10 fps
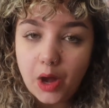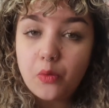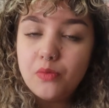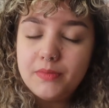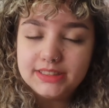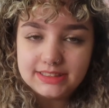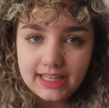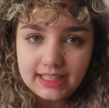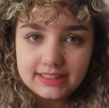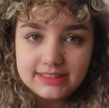Algumas
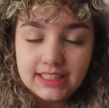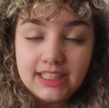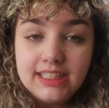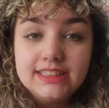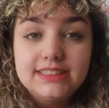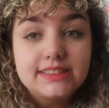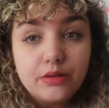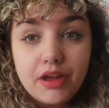delas são